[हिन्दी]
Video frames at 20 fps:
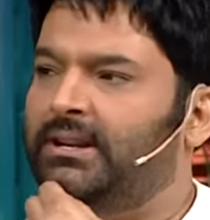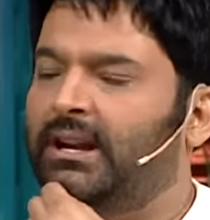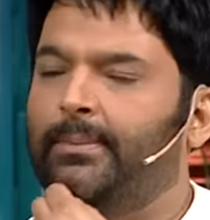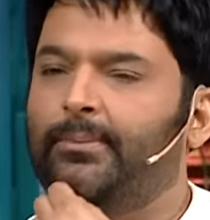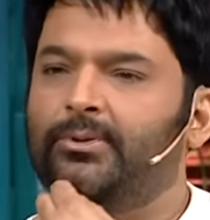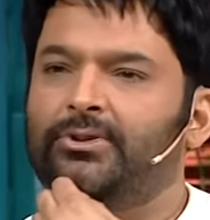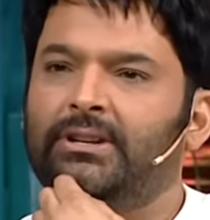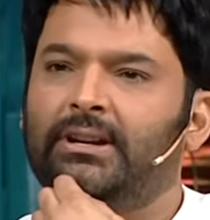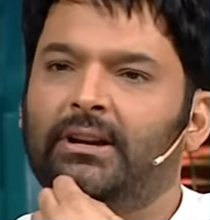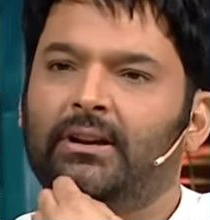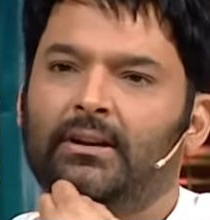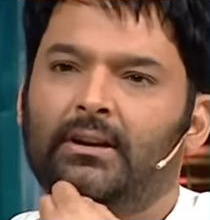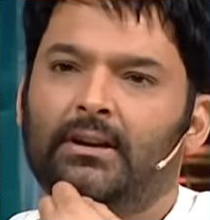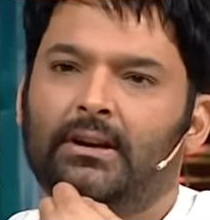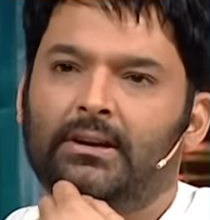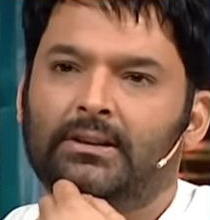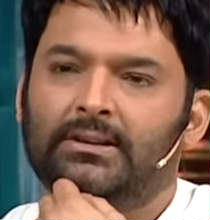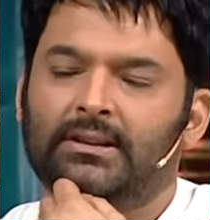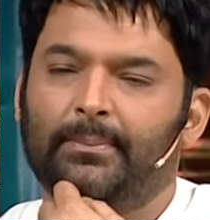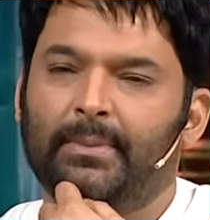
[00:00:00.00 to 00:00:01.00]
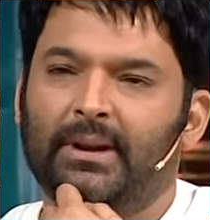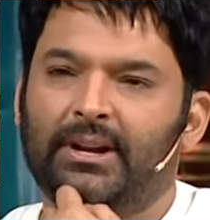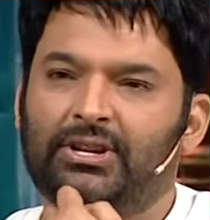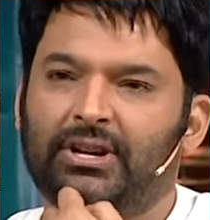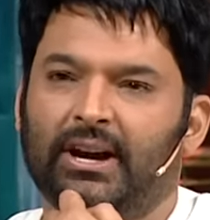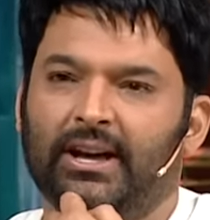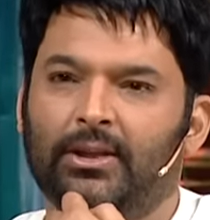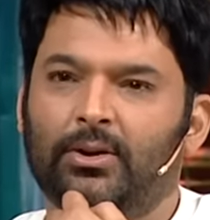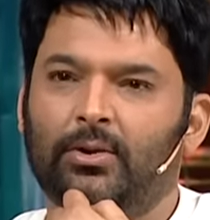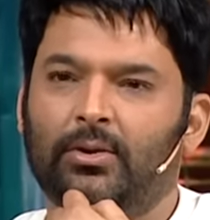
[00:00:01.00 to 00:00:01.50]
चला मुझे जब मेरी
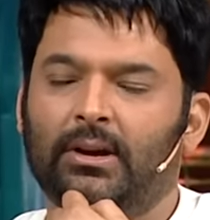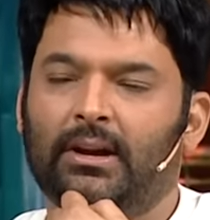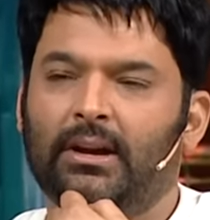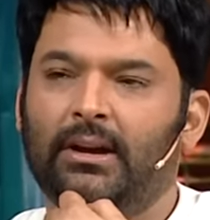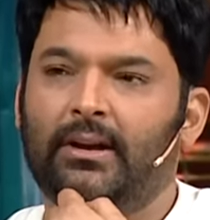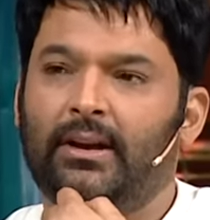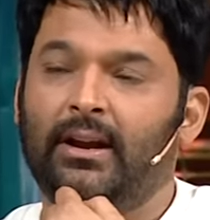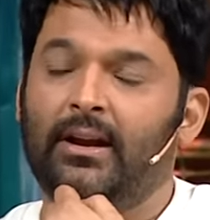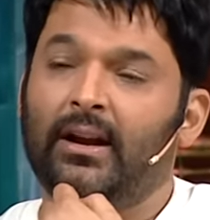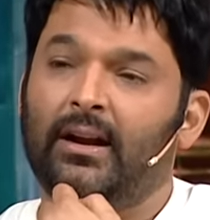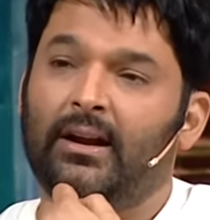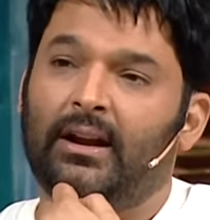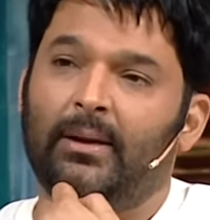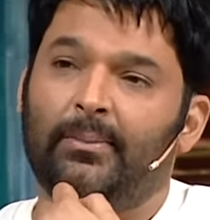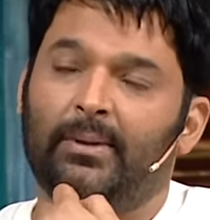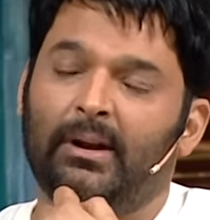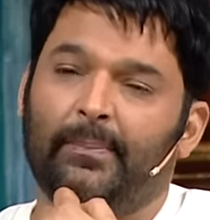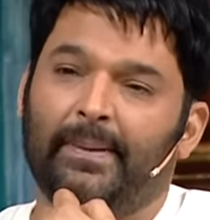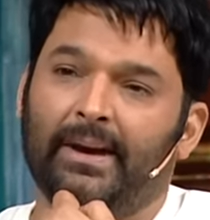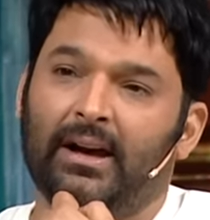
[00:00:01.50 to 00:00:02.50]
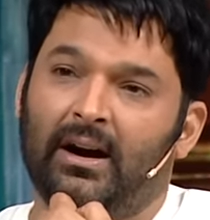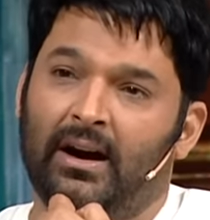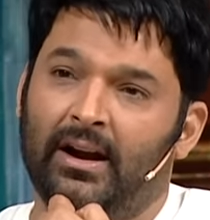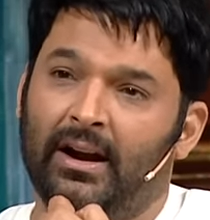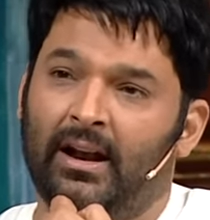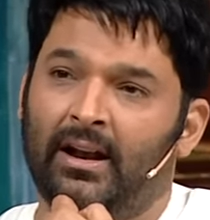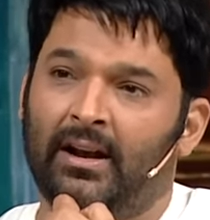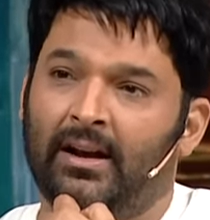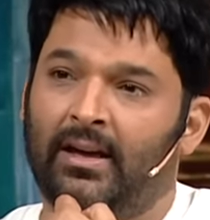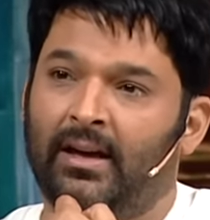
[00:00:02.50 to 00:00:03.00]
शादी हुई कि डिनर टेबल पे
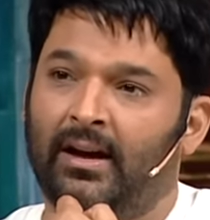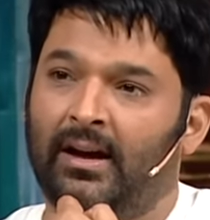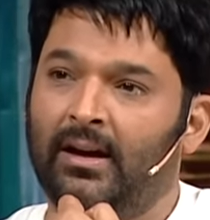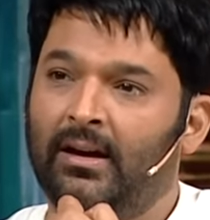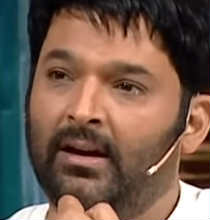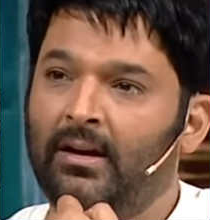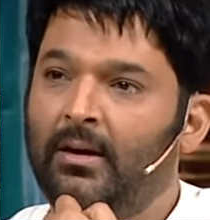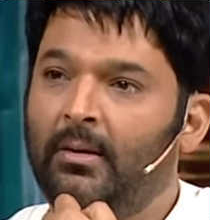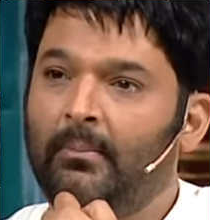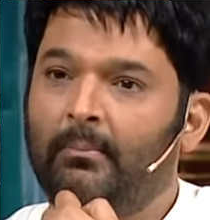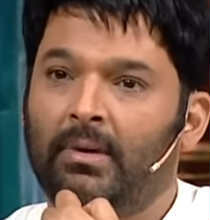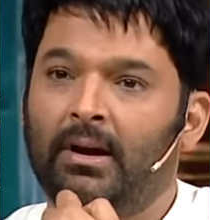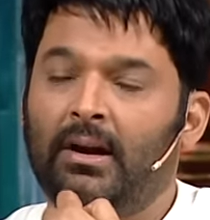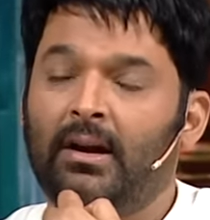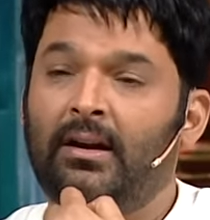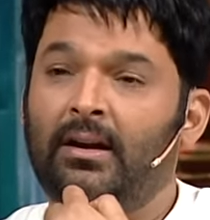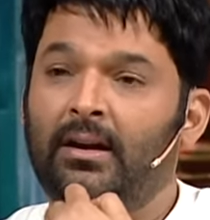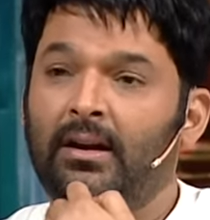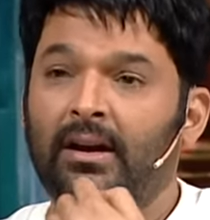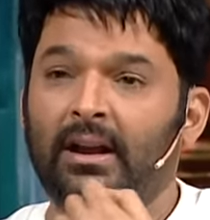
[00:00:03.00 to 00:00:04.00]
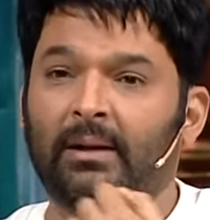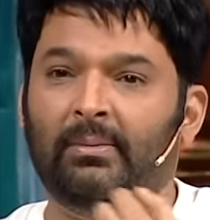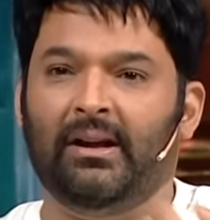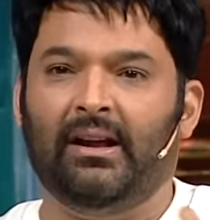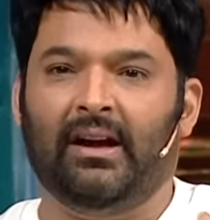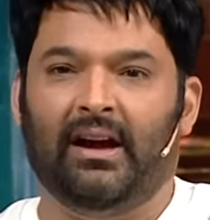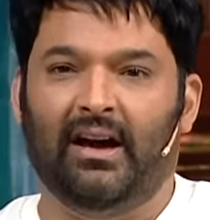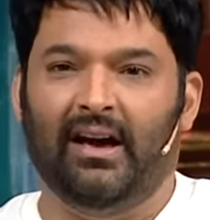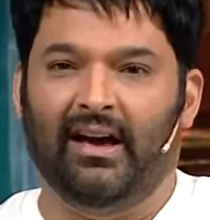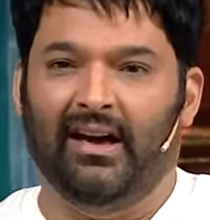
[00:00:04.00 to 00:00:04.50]
खाना लग गया है मैं कहा डिनर टेबल
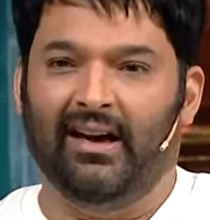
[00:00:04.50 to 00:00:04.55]
कहाँ